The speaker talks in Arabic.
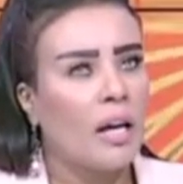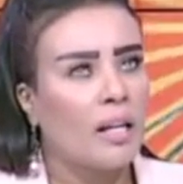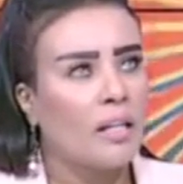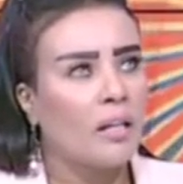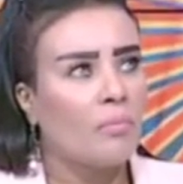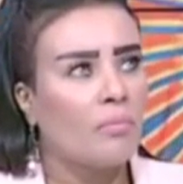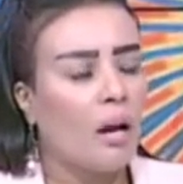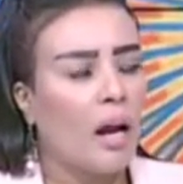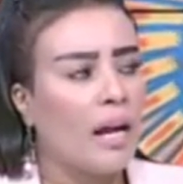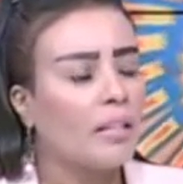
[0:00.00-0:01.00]
يعني
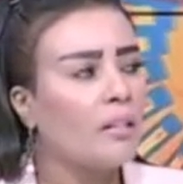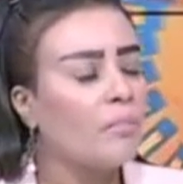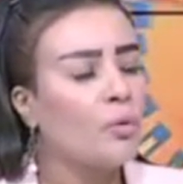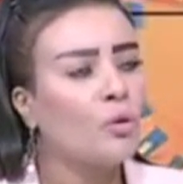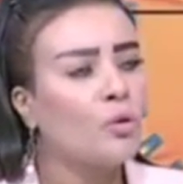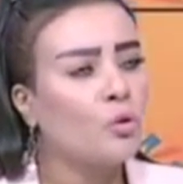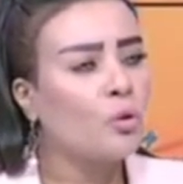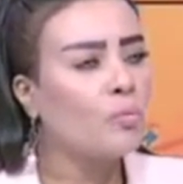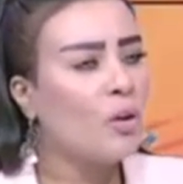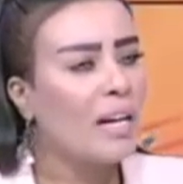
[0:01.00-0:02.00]
حياه برج
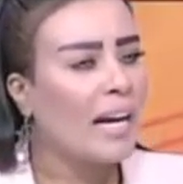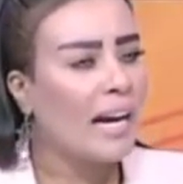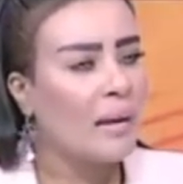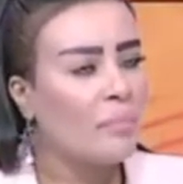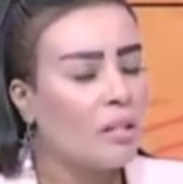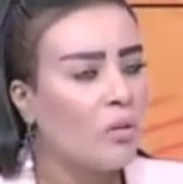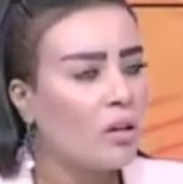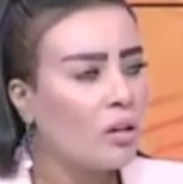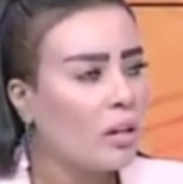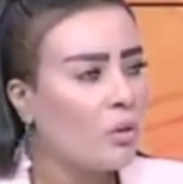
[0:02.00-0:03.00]
الثور بوجه عام
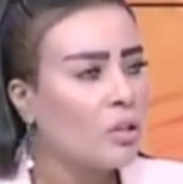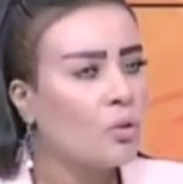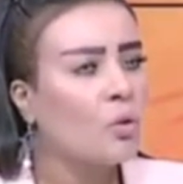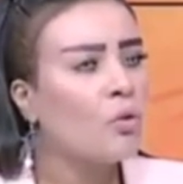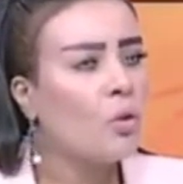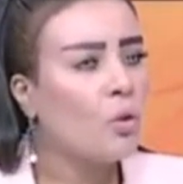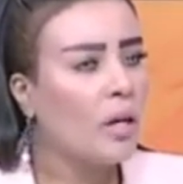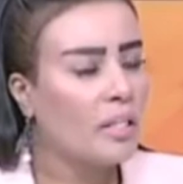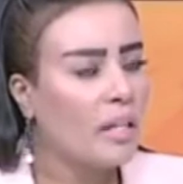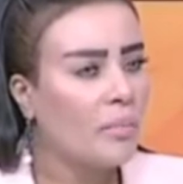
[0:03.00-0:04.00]
سواء راجل او ست
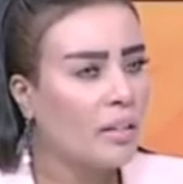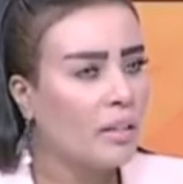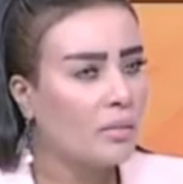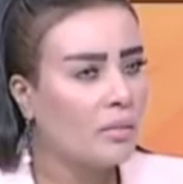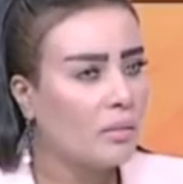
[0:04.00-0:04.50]
كله حسابات